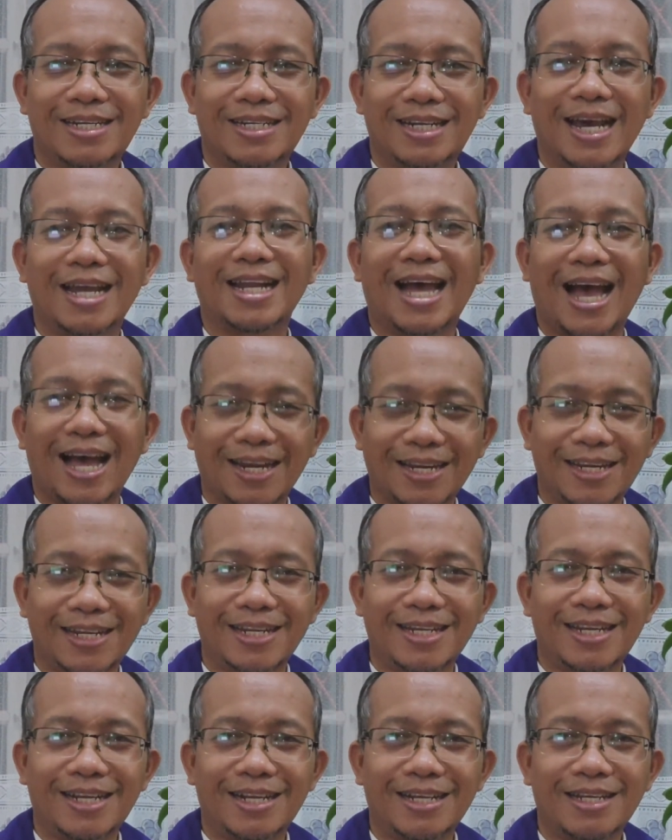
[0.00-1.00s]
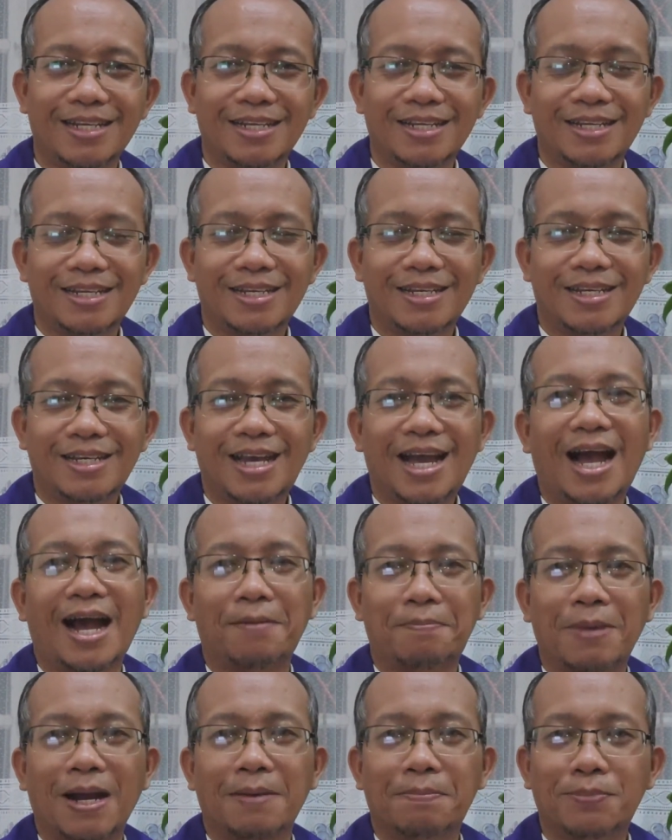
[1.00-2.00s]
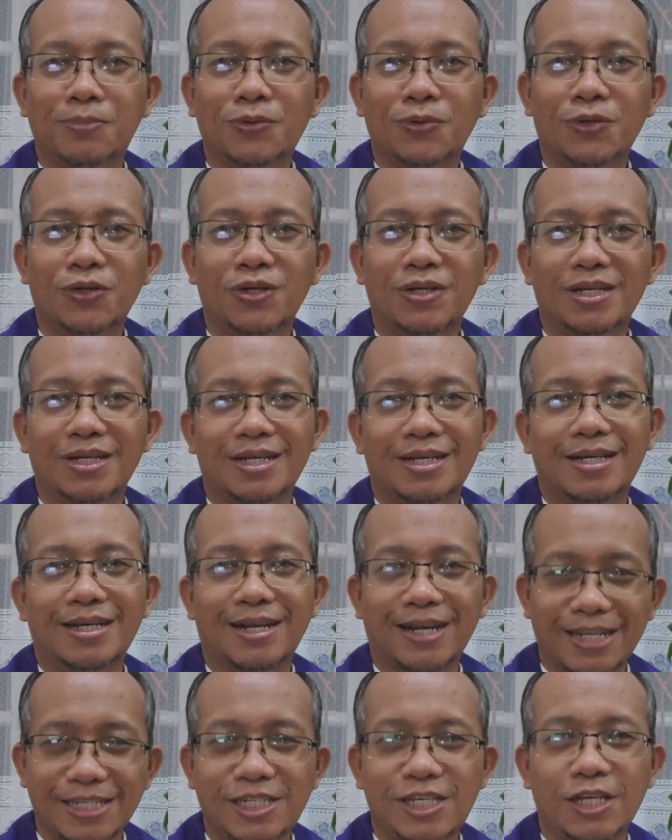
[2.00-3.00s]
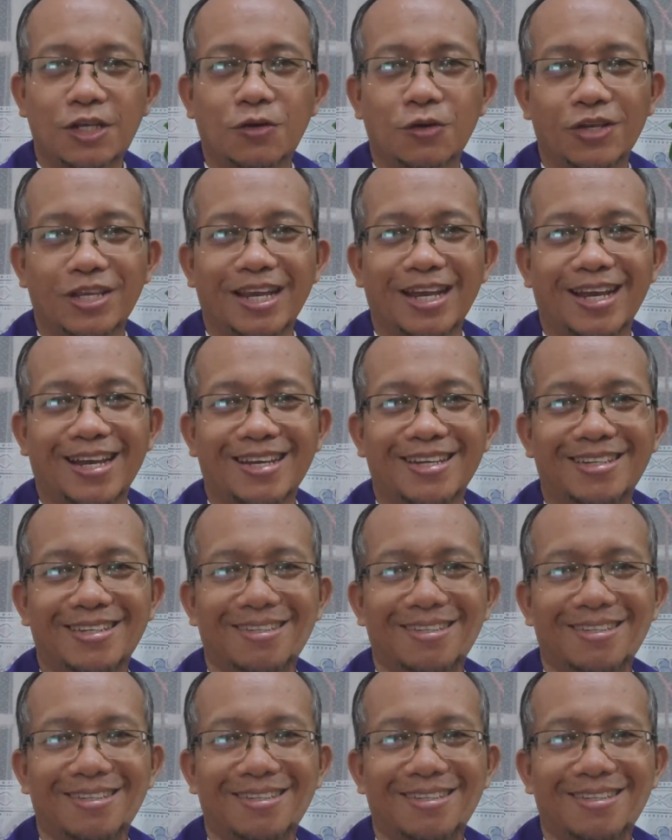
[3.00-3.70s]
dan adil apapun risikonya.